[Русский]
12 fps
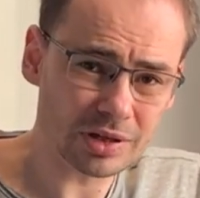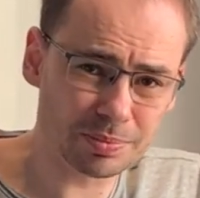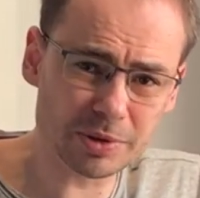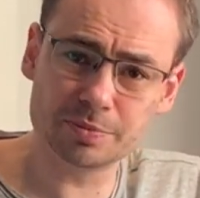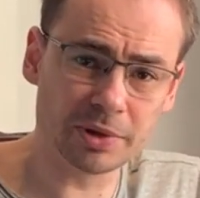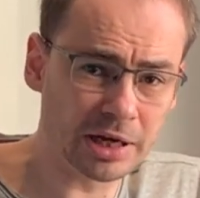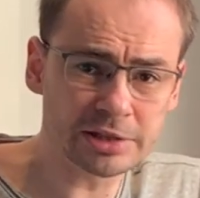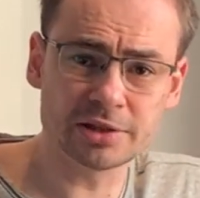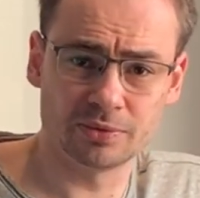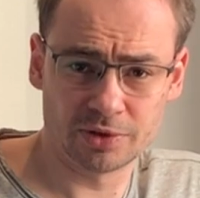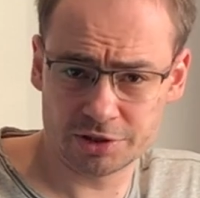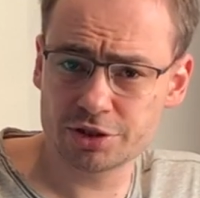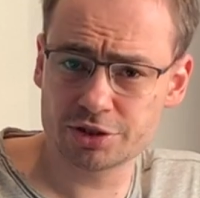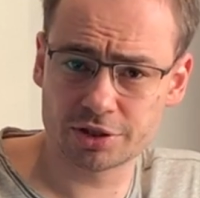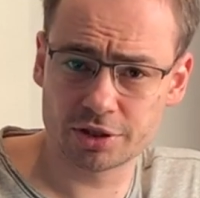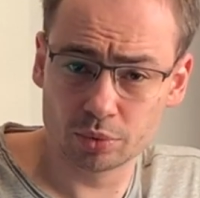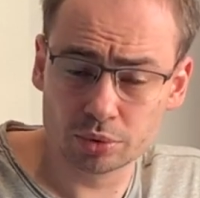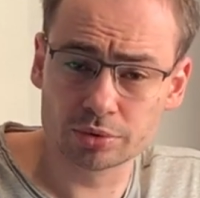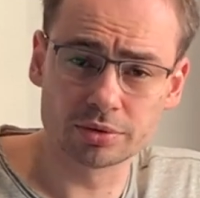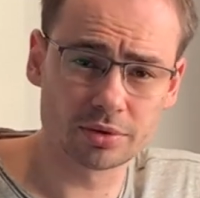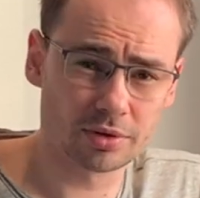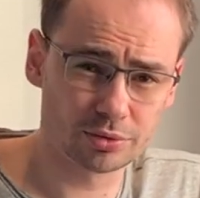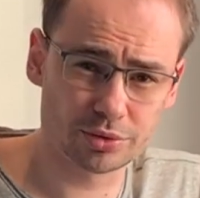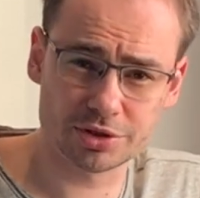предприятия фактически будут
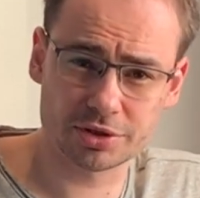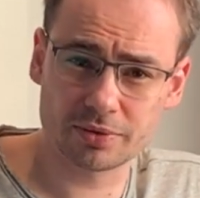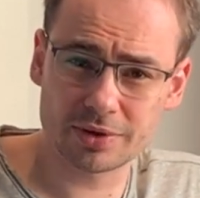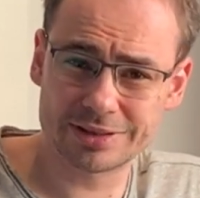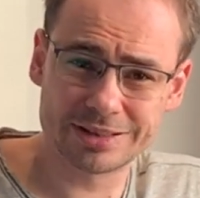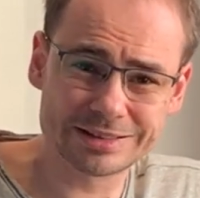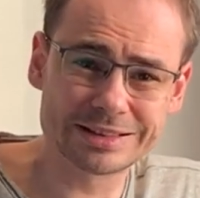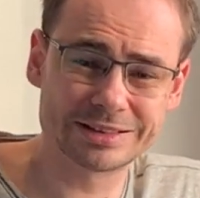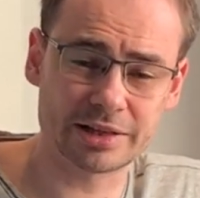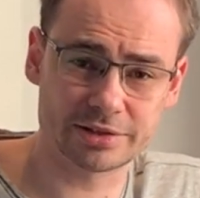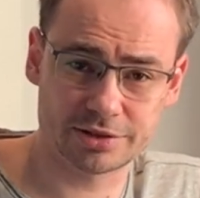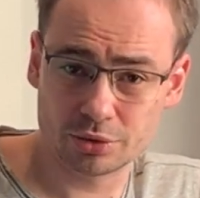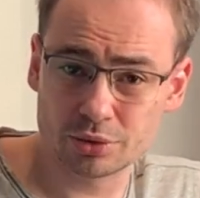существовать на дотации.